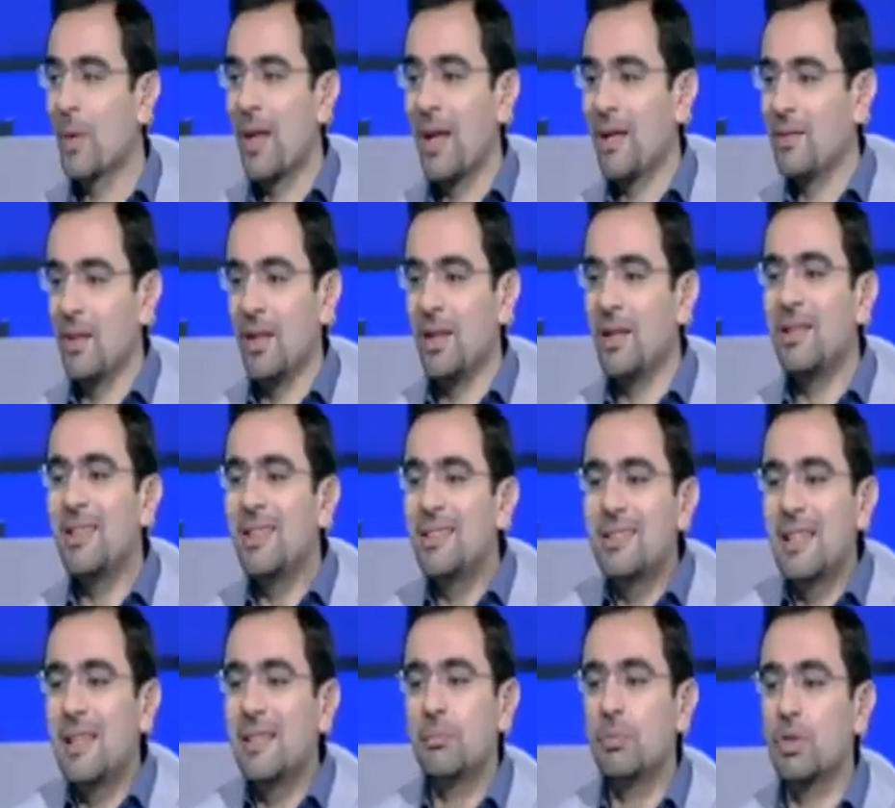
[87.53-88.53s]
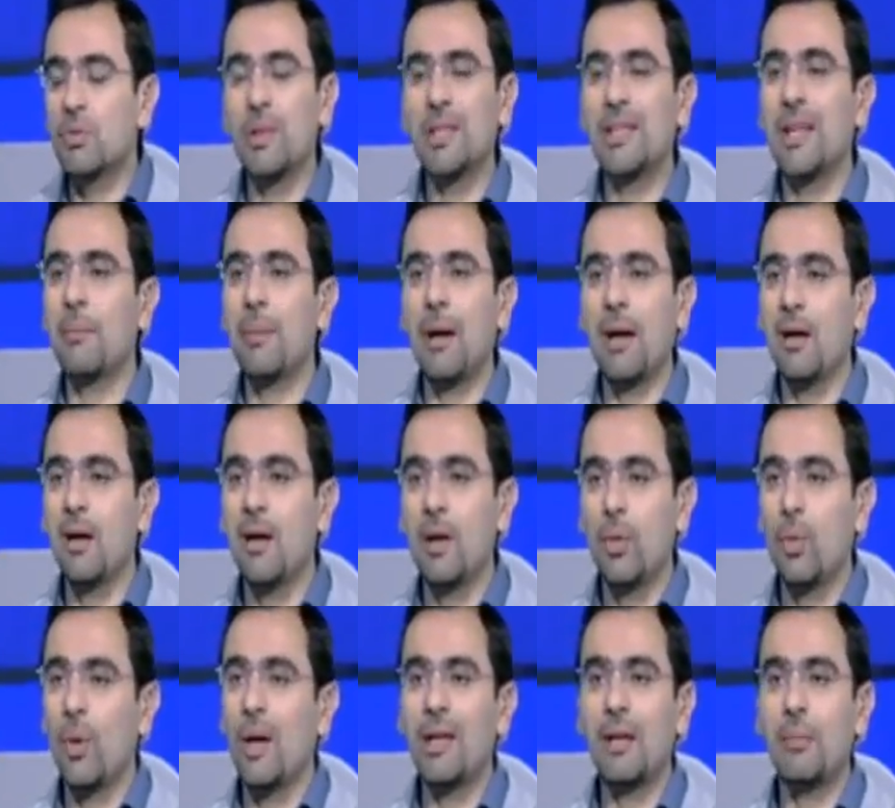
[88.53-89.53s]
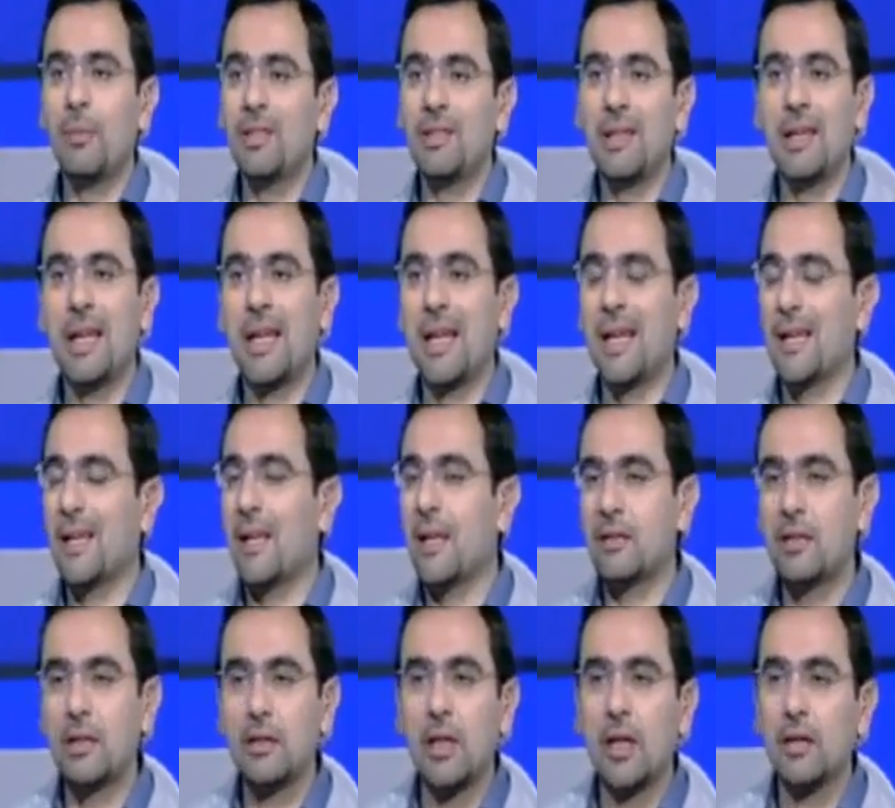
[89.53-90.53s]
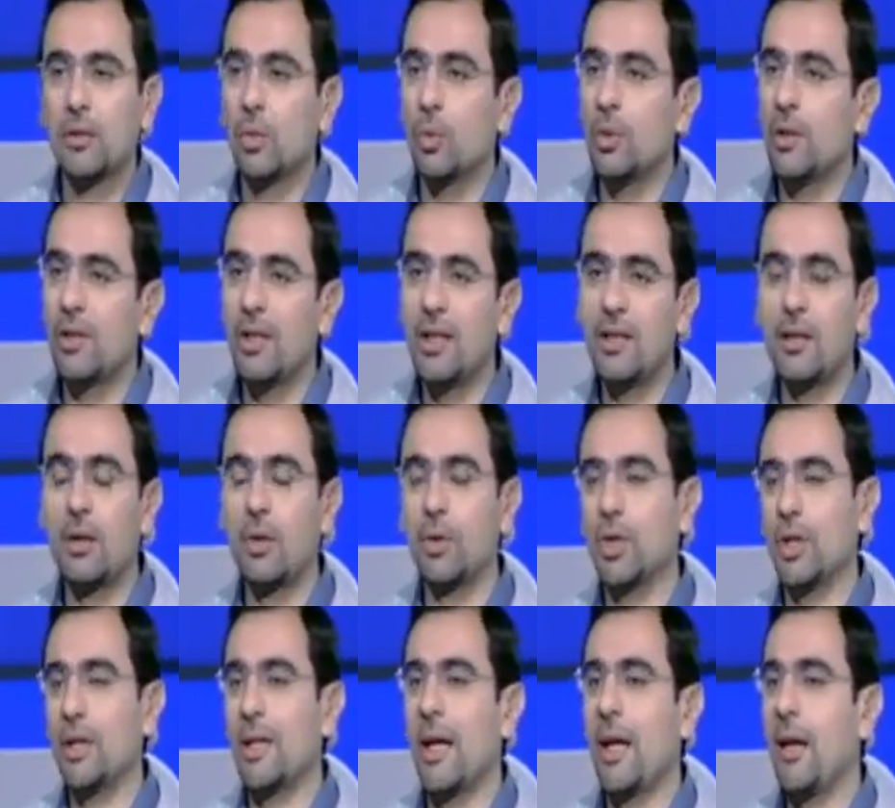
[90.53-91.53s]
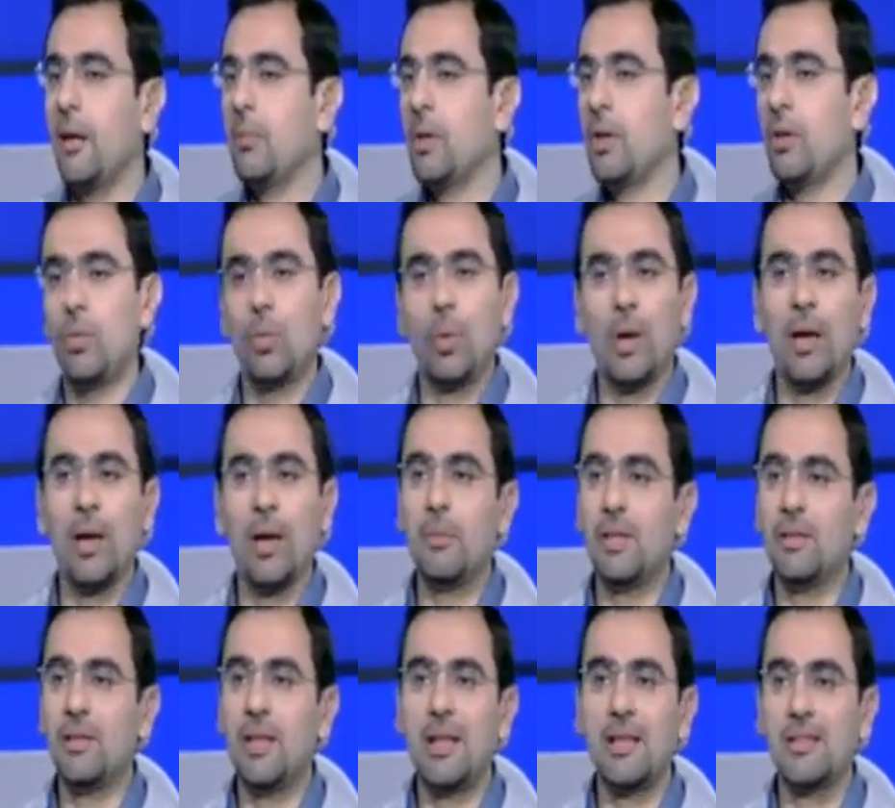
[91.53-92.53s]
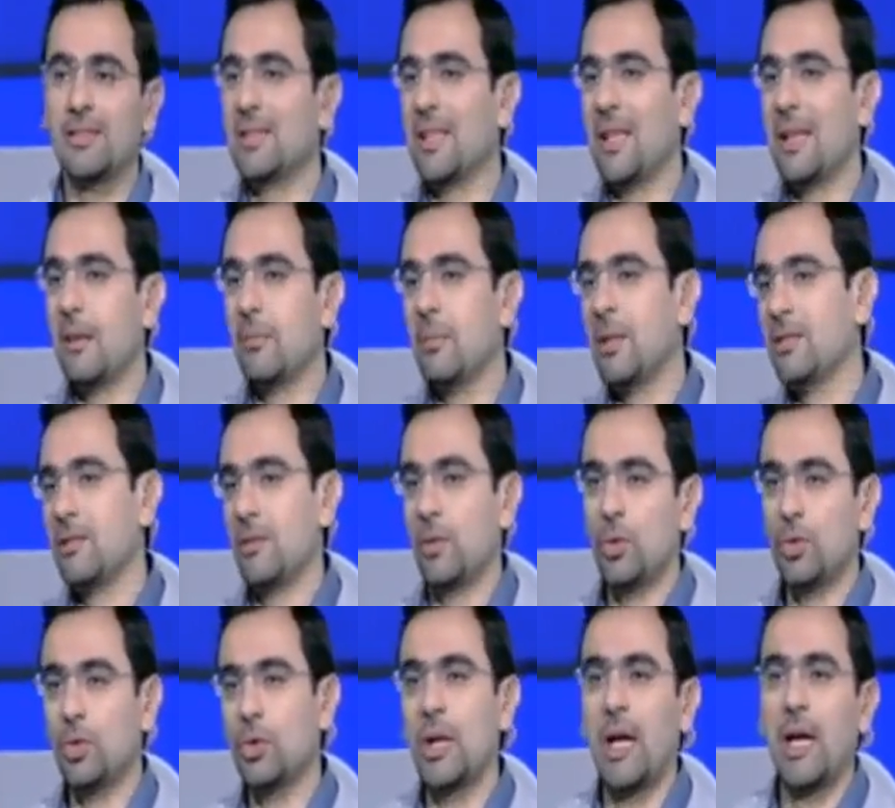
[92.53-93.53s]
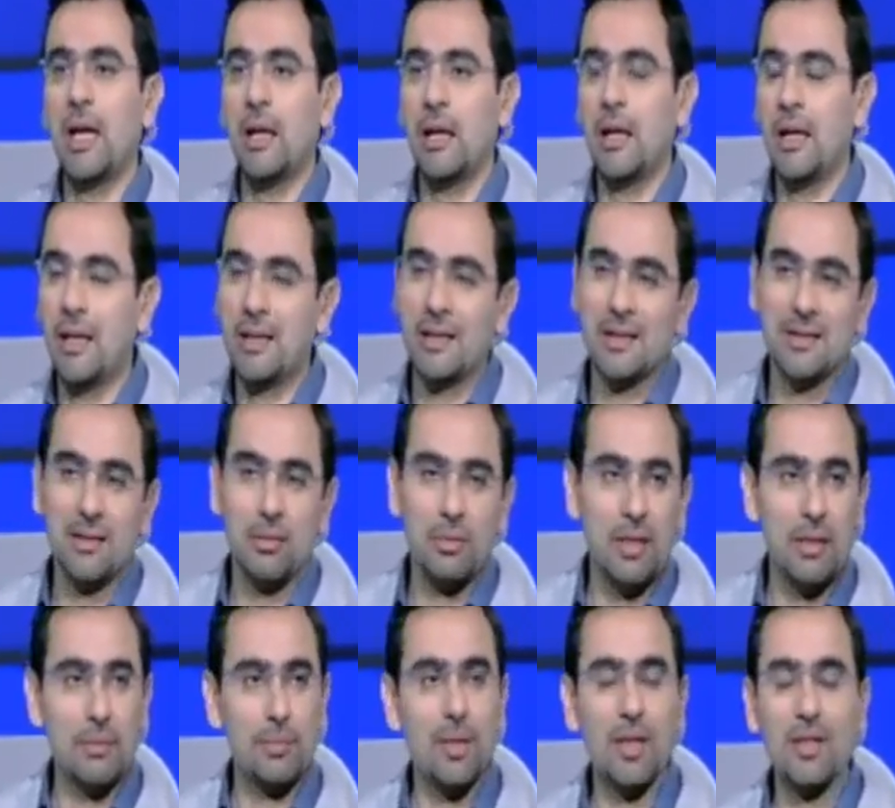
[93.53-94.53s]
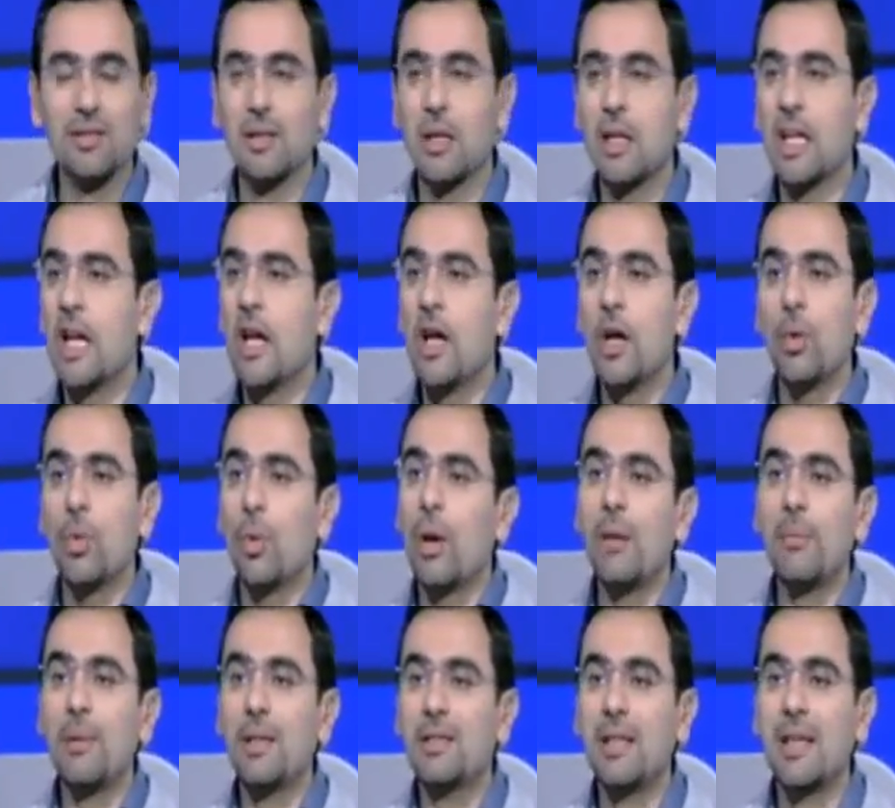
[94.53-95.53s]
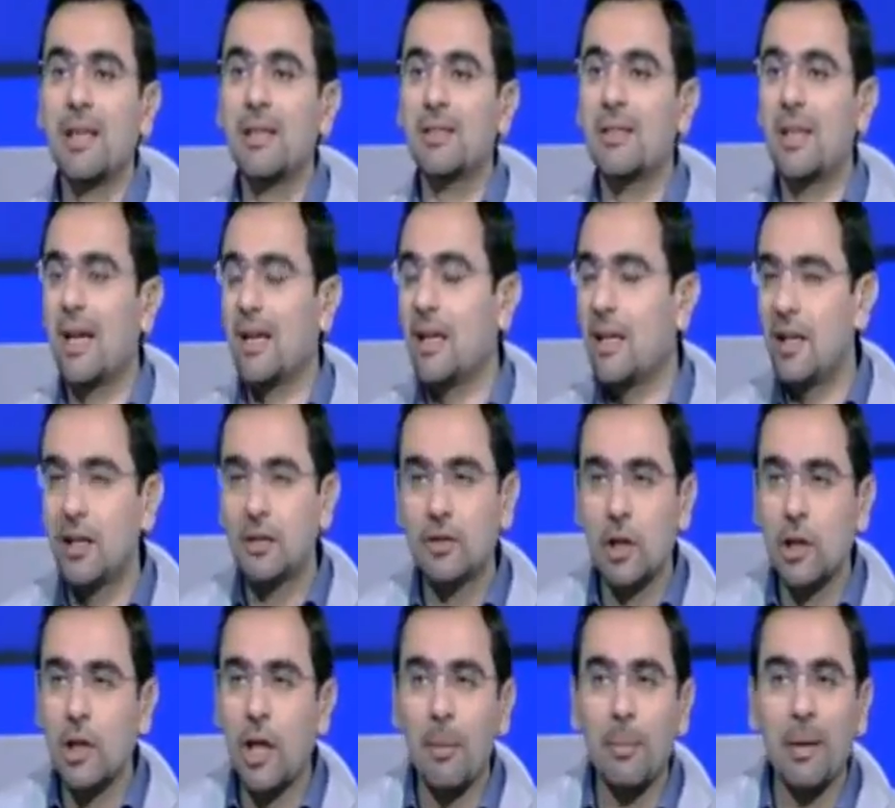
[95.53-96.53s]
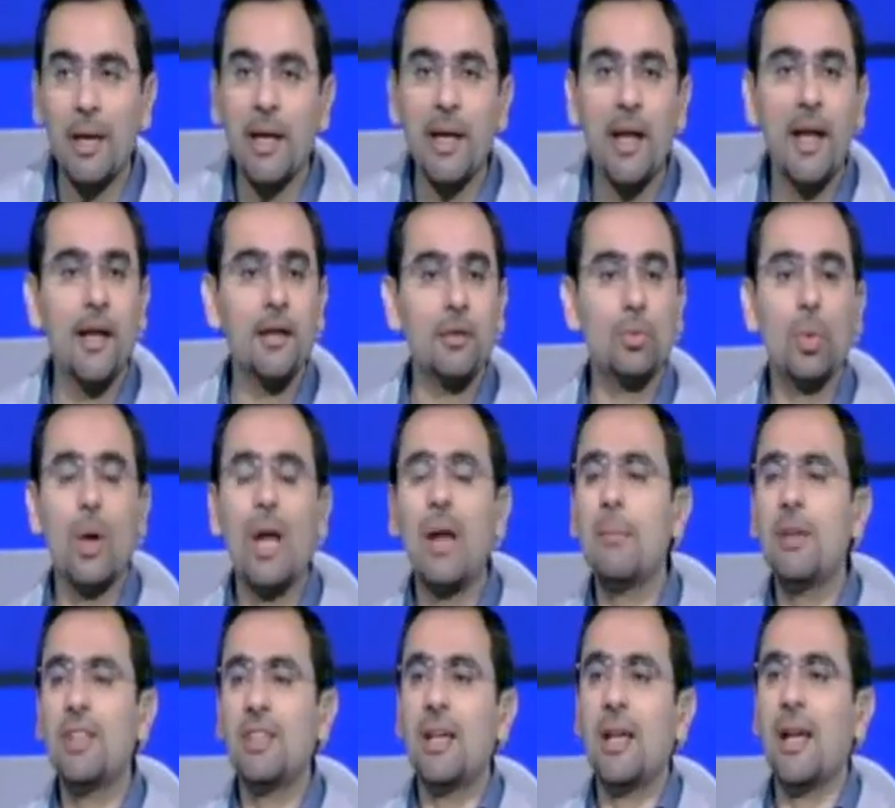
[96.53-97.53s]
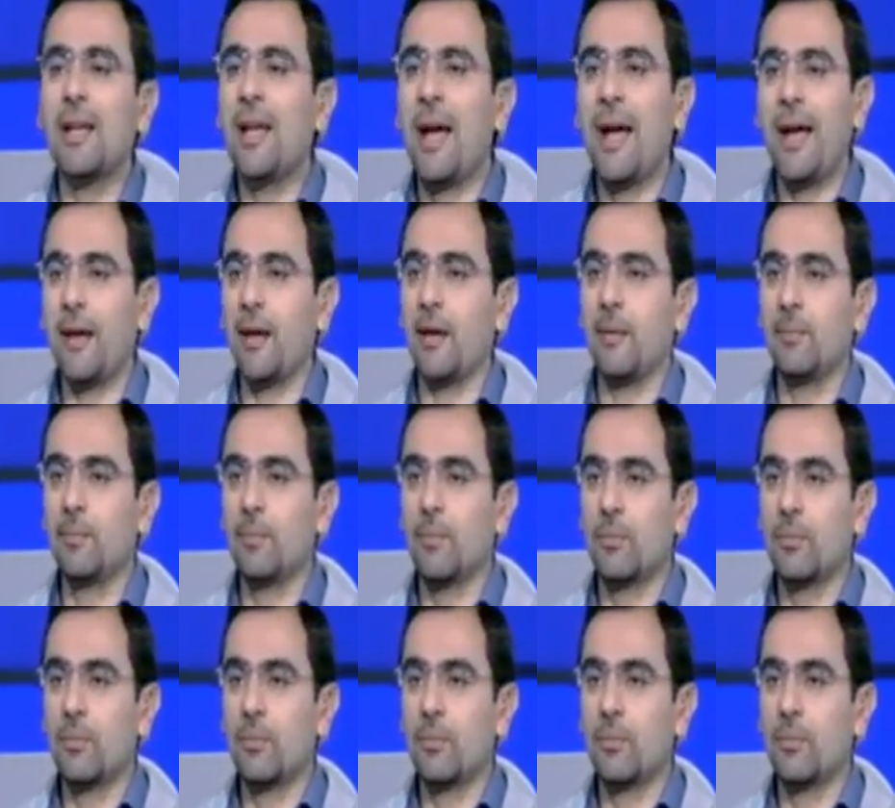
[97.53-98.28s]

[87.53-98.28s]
قد ايه دي رساله مش محتاج بقى ولا انا محتاج الخارجيه تطلع تقول ان احنا وضعنا امن ولا محتاج الاستعلامات ترد على الاكاذيب اللي بتحصل ولا محتاج الداخليه تطلع بيانات ولا محتاج اي حاجه